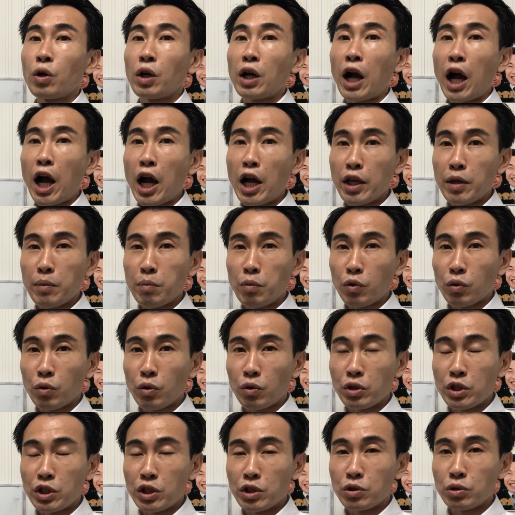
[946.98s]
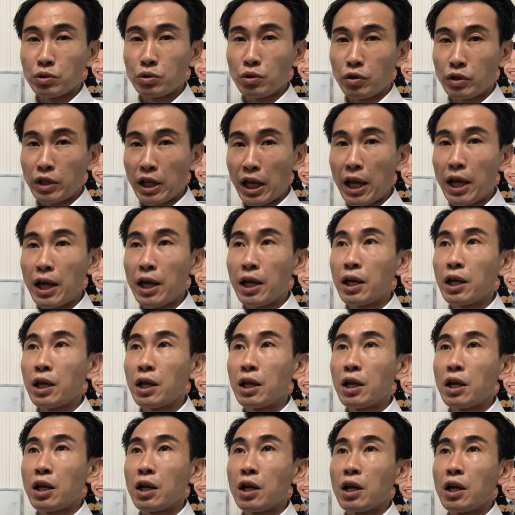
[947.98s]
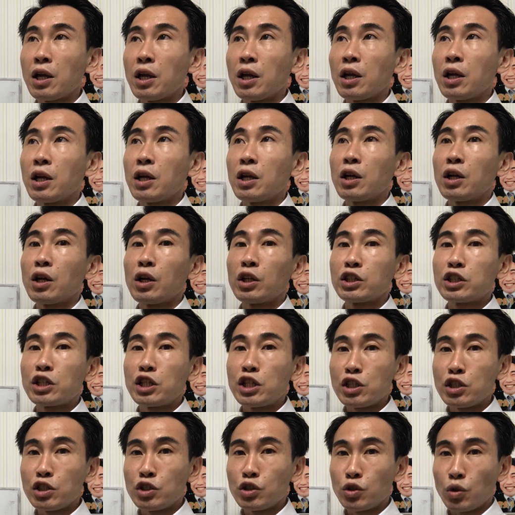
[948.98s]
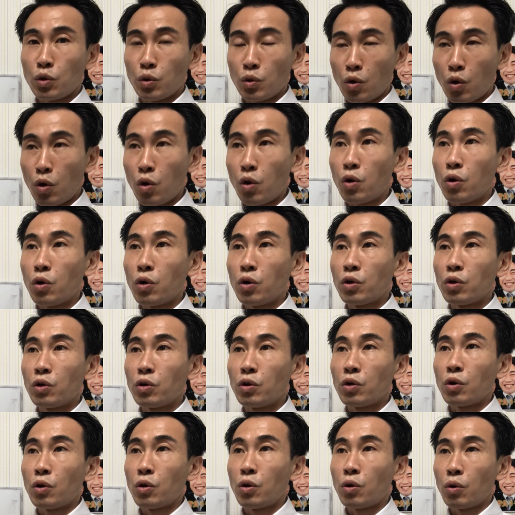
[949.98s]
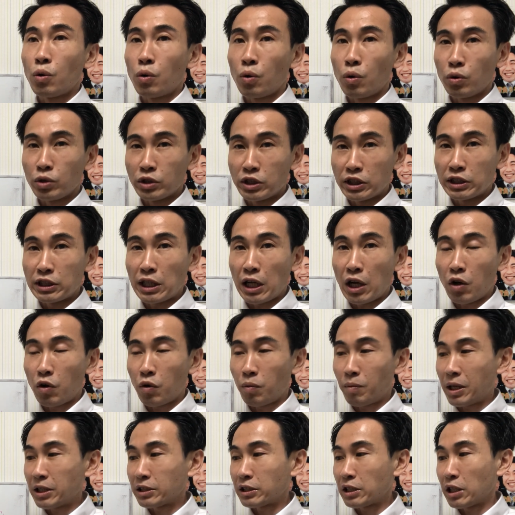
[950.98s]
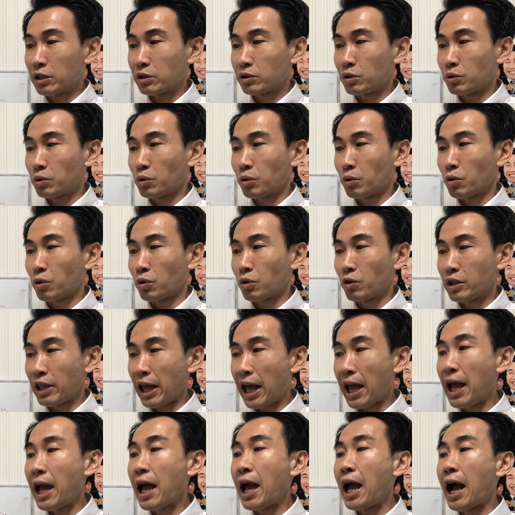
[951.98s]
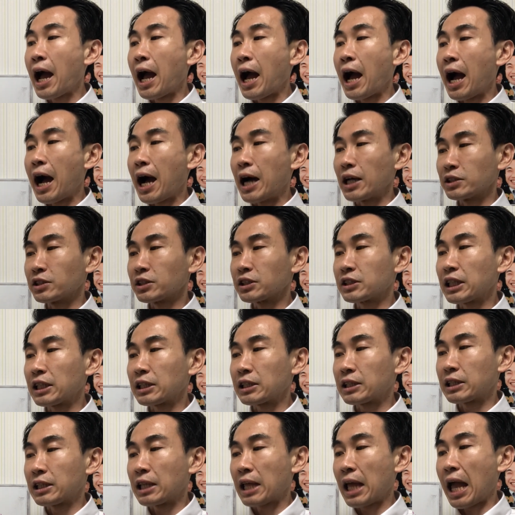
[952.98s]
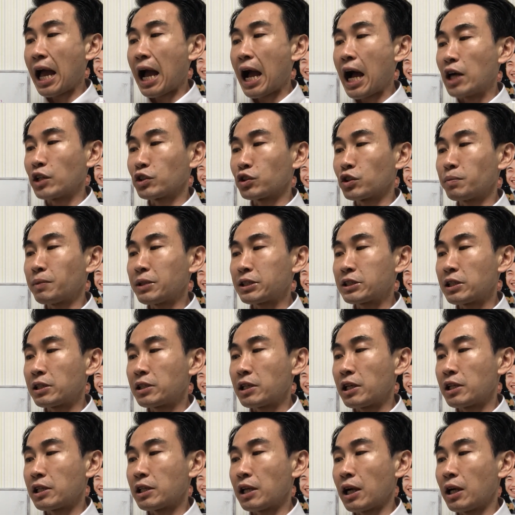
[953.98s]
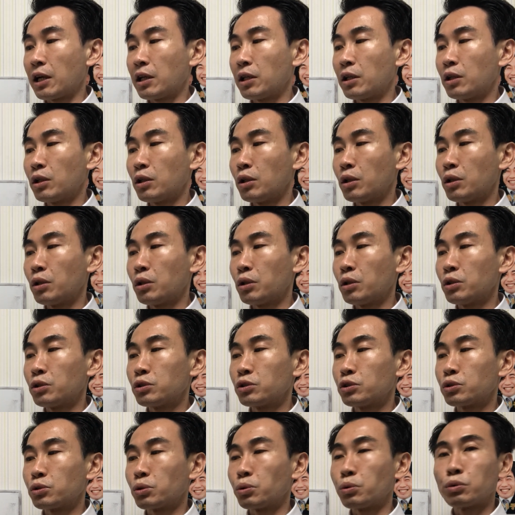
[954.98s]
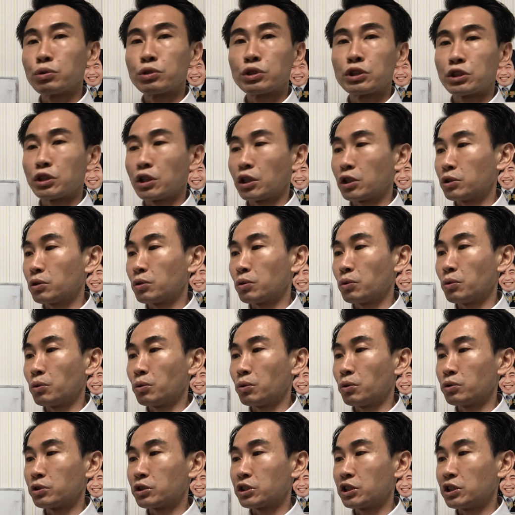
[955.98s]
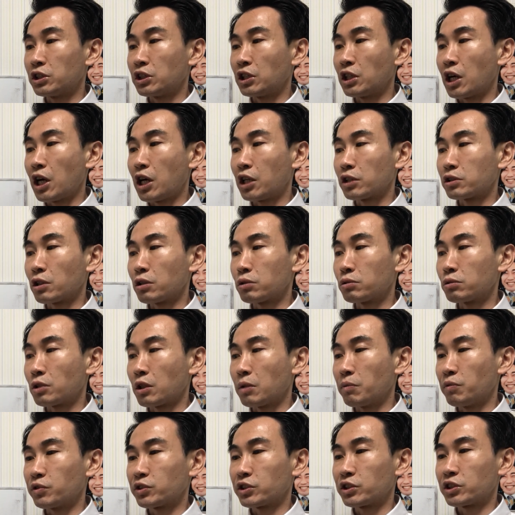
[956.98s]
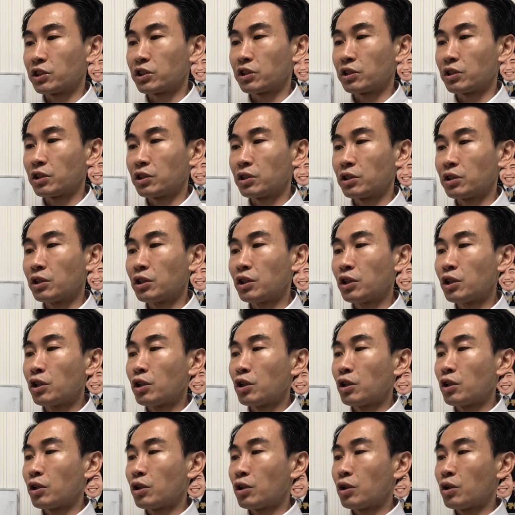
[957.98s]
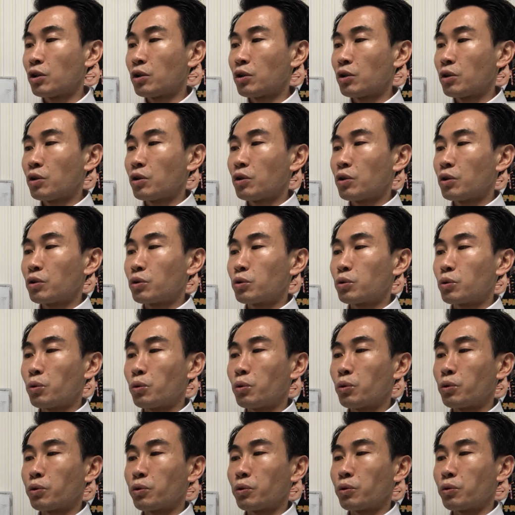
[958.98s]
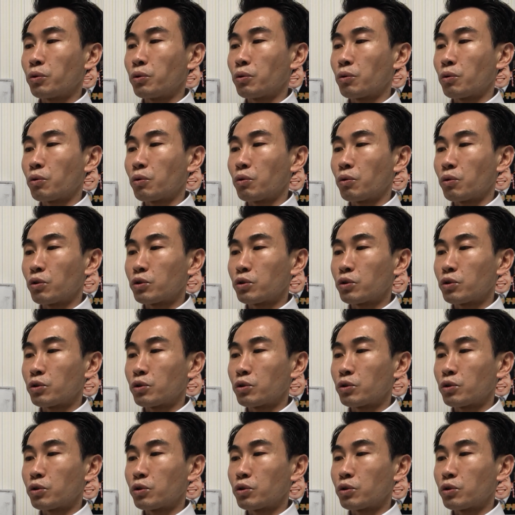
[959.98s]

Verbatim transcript: 買い物に行くので近所のおじさんおばさんのところで預かって遊ばせていた長時間の放置に当たるかもしれない同様の